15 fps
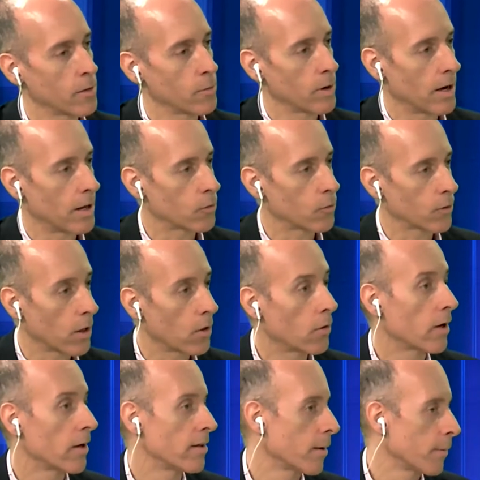un
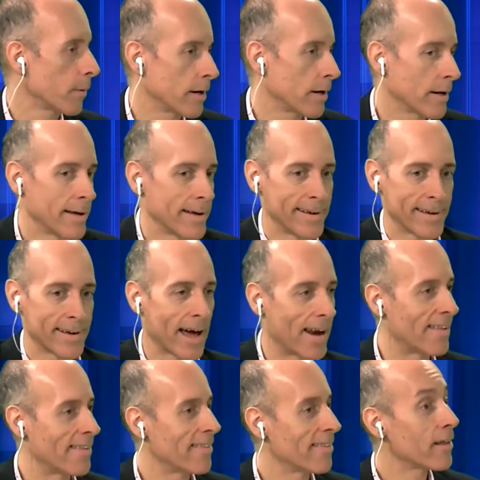electorado que ya viene
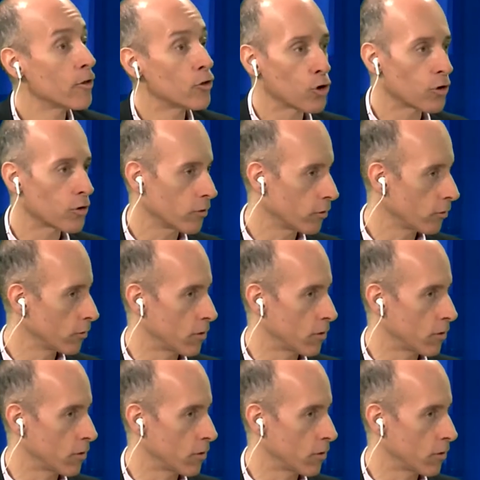calentito, ¿no?